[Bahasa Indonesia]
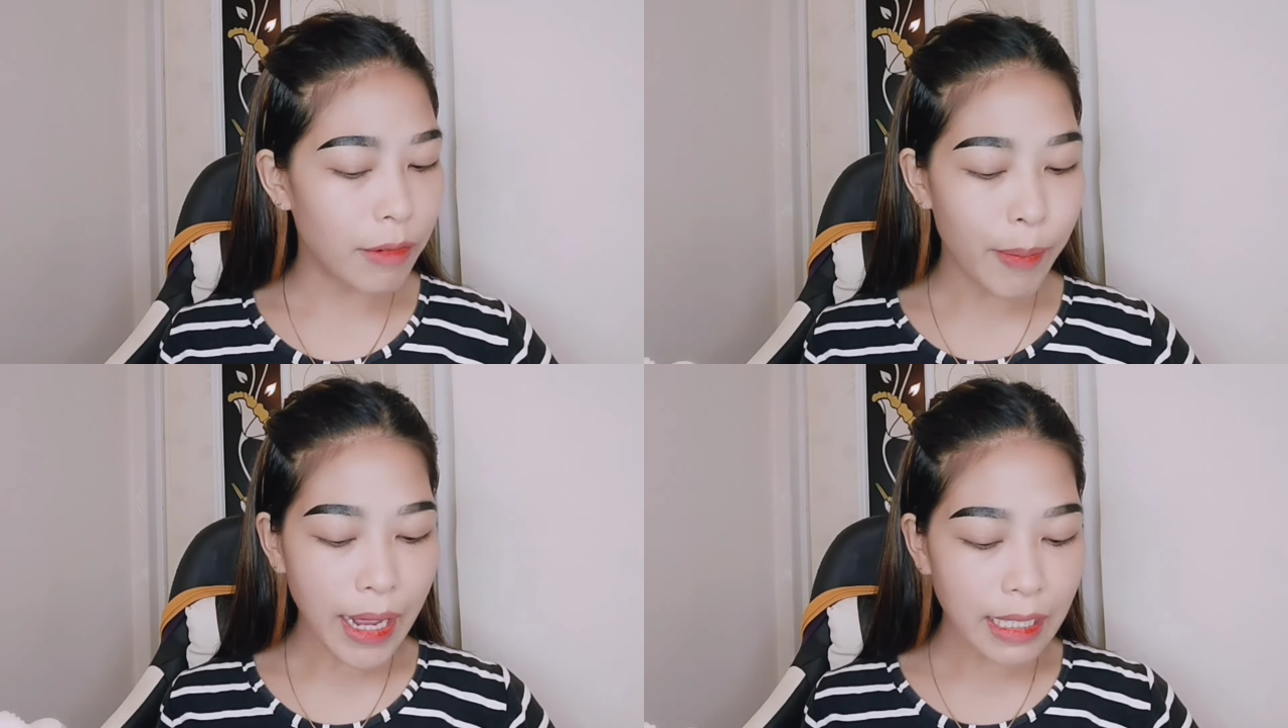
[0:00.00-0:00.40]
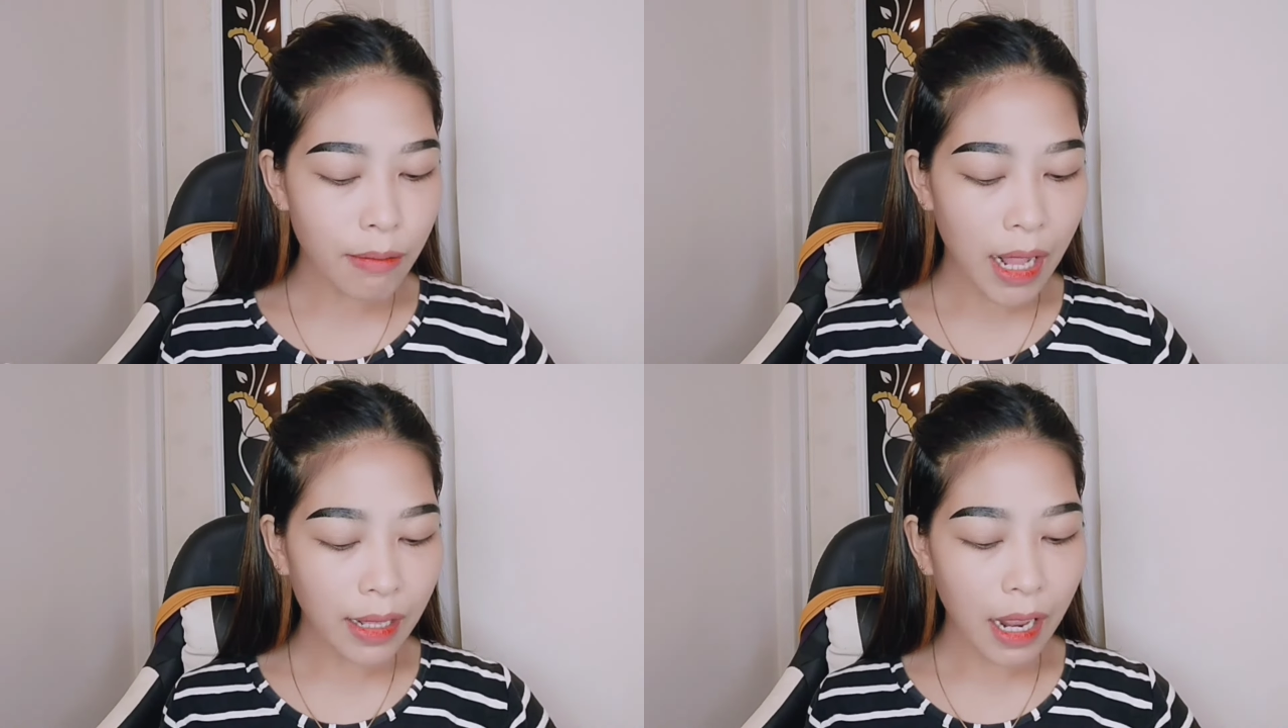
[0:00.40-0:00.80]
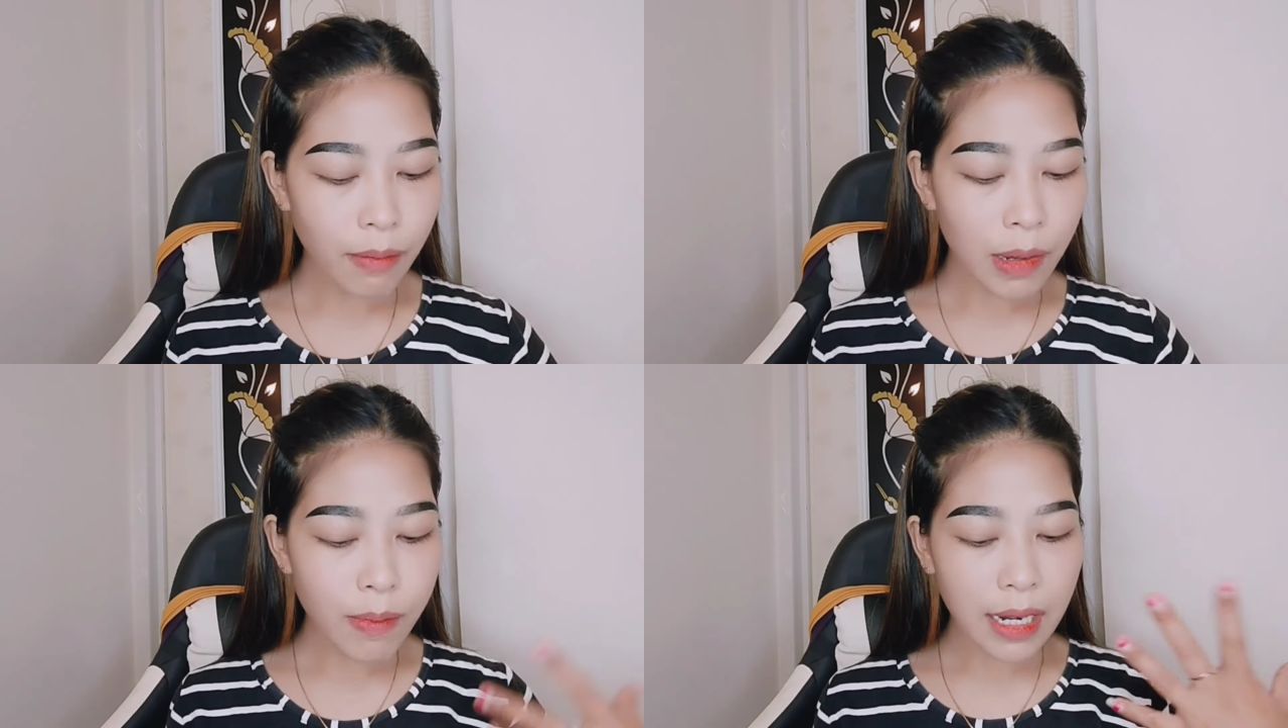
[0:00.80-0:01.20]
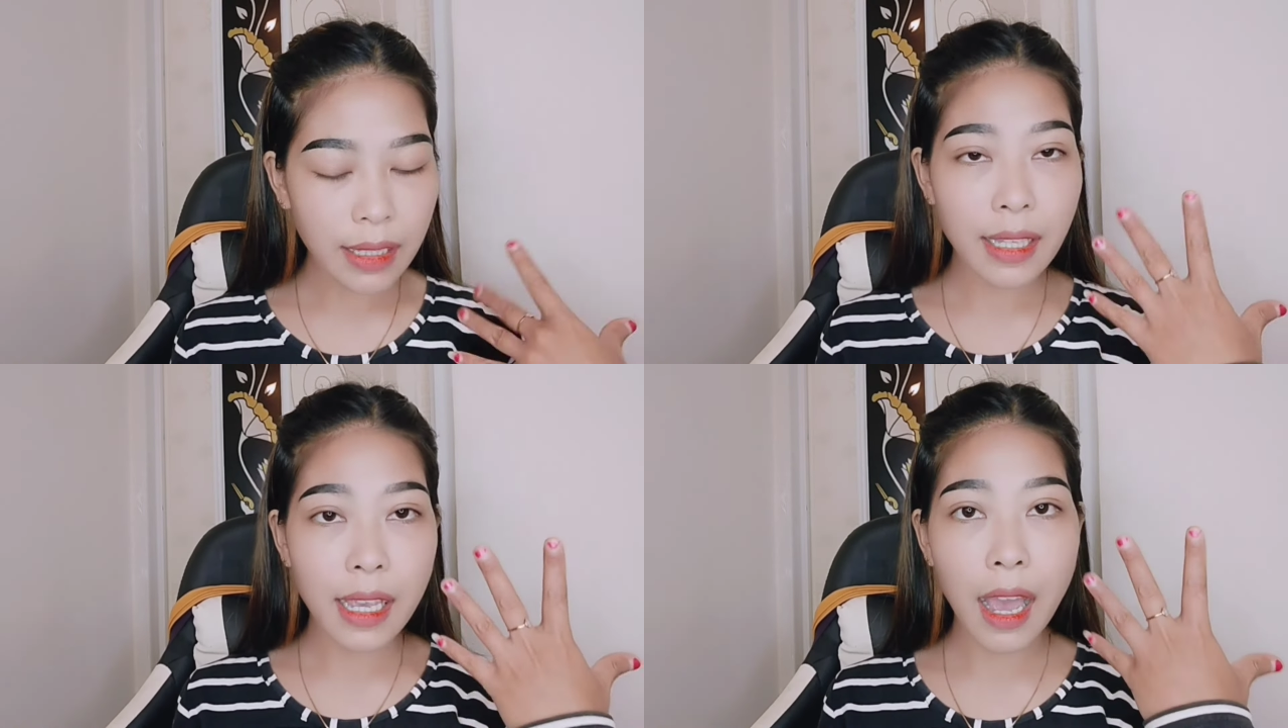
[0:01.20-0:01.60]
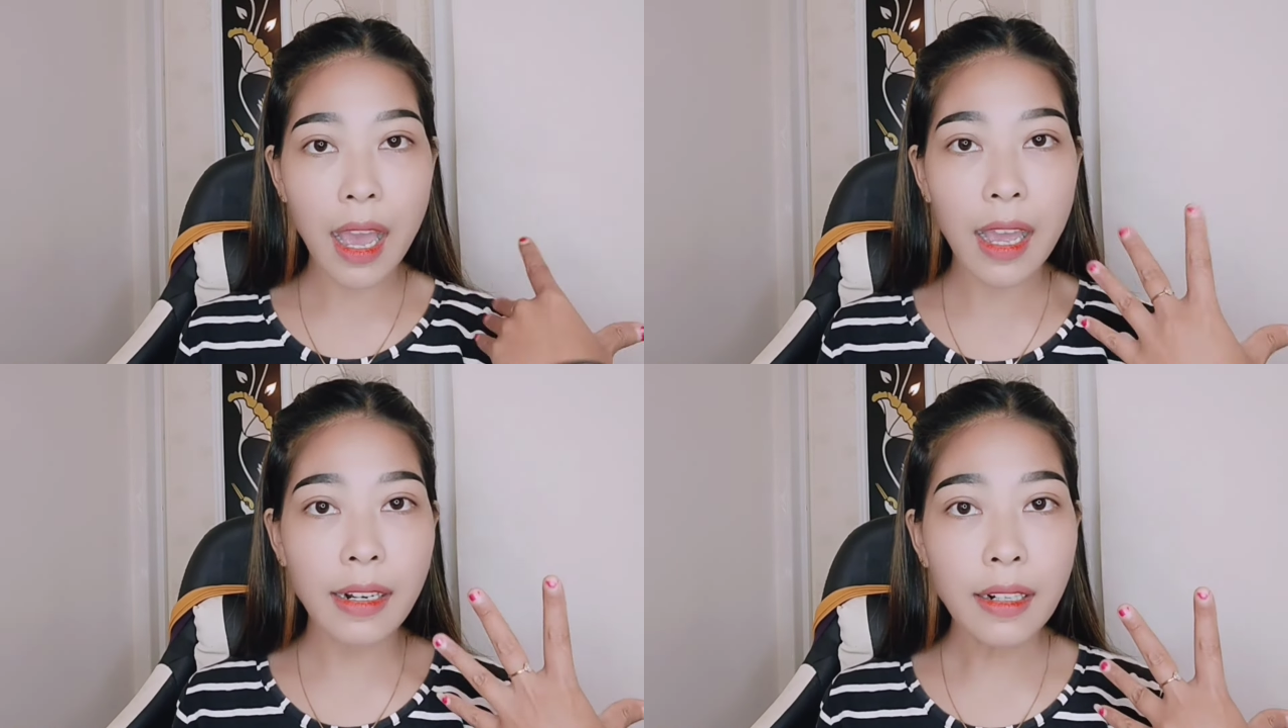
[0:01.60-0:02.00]
memaksimalkan
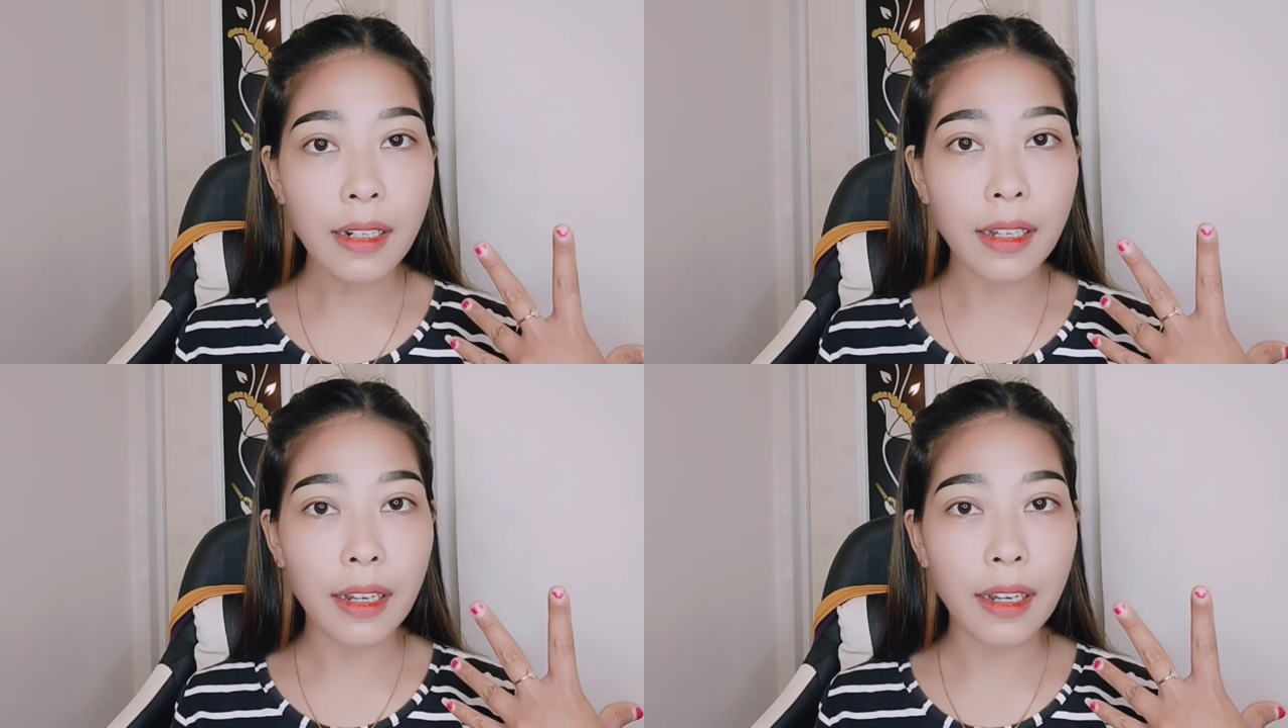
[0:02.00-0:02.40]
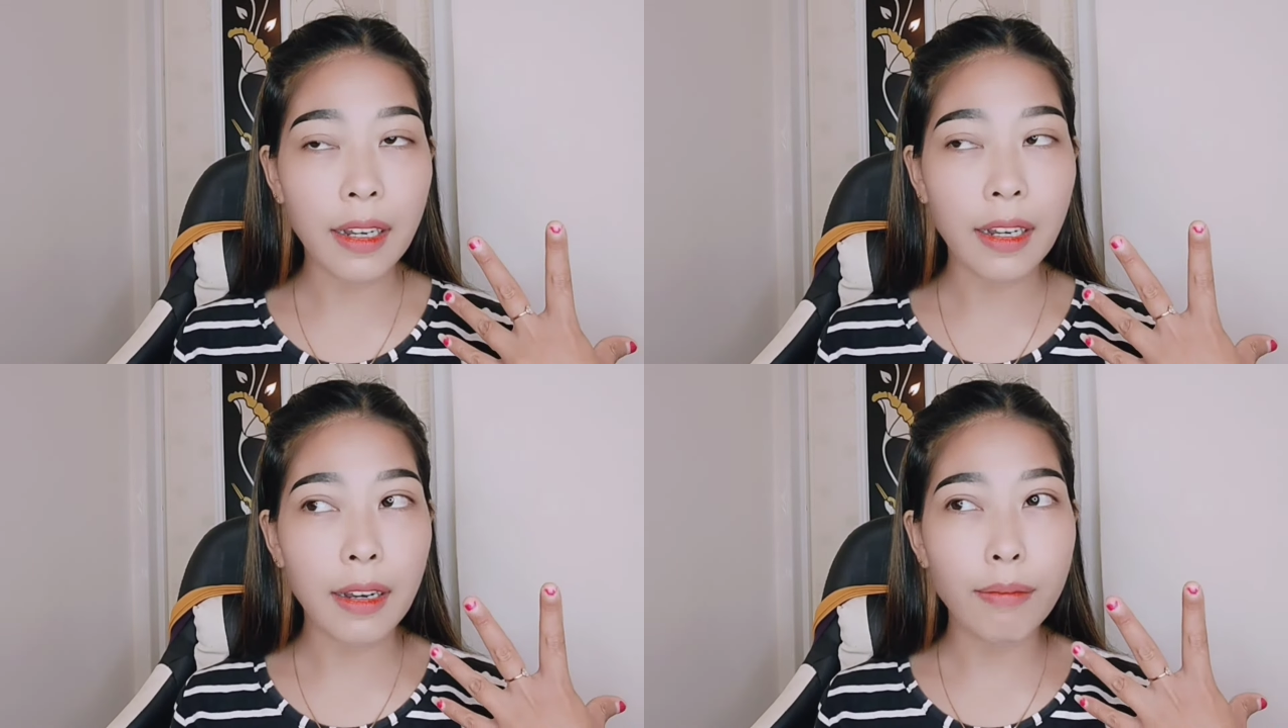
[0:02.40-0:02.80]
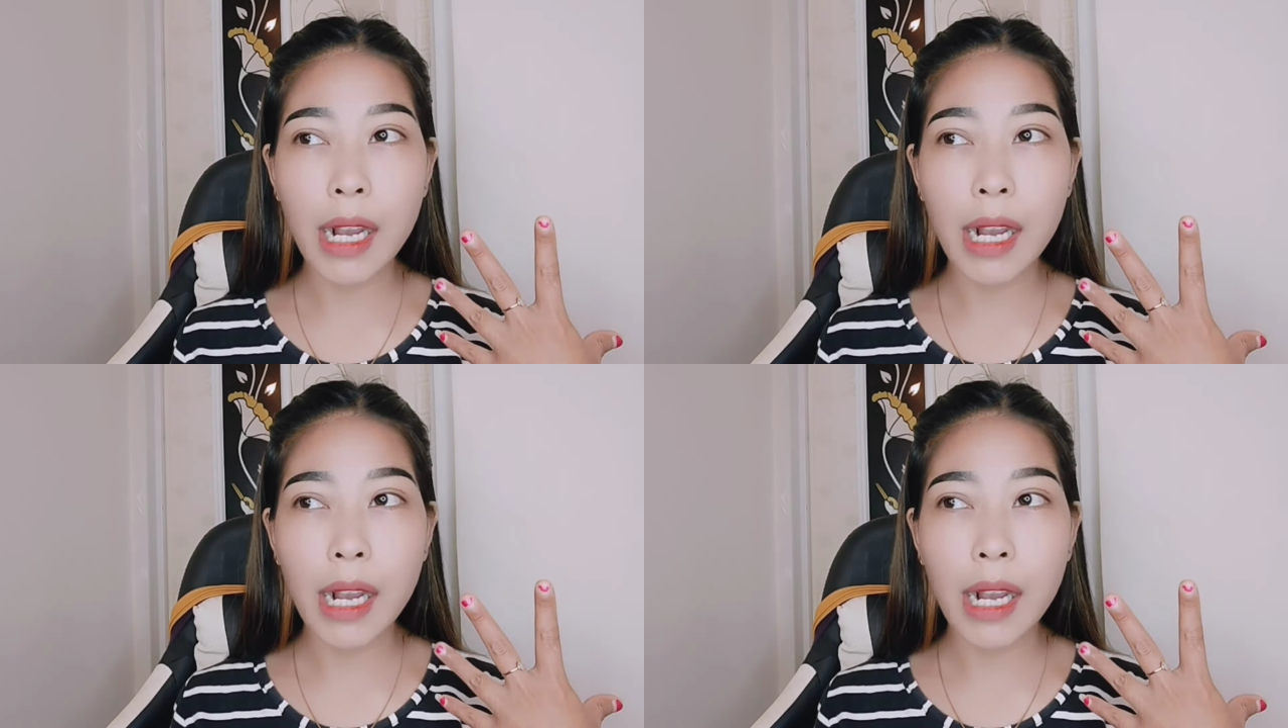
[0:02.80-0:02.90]
pembersihan uh,